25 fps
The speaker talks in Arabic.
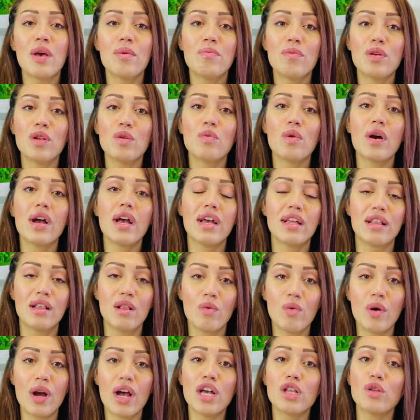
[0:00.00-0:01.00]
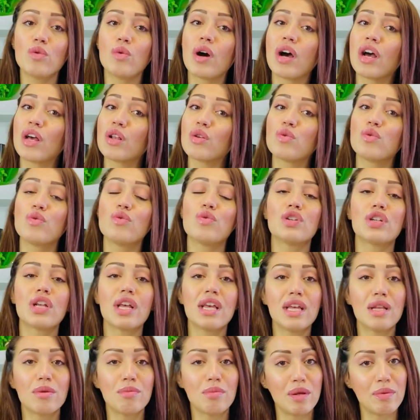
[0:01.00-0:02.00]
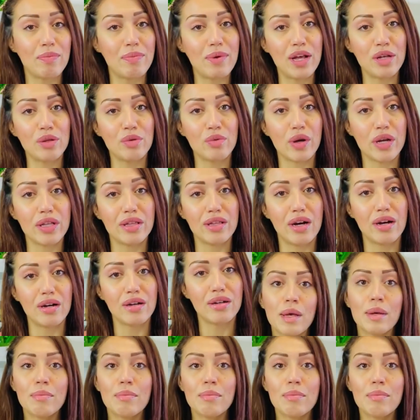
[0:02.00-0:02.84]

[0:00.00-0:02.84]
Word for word: من واحد لواحد واخا نكونوا جايين من بلاد وحده